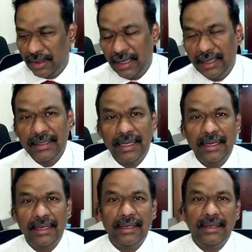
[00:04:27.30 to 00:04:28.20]
எழுந்தா
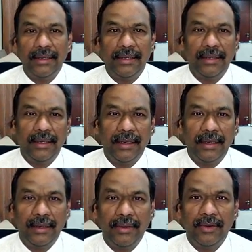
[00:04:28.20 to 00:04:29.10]

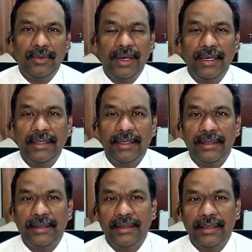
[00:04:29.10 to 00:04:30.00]
குட் மார்னிங்
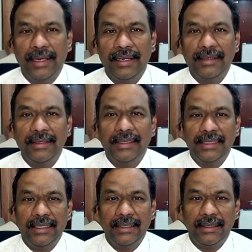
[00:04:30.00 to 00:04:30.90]
நான்
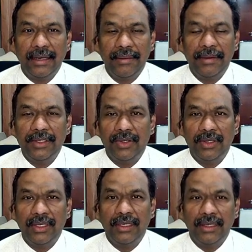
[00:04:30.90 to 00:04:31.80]
எழுந்திரிச்சிட்டேன் அப்படின்னு சொன்ன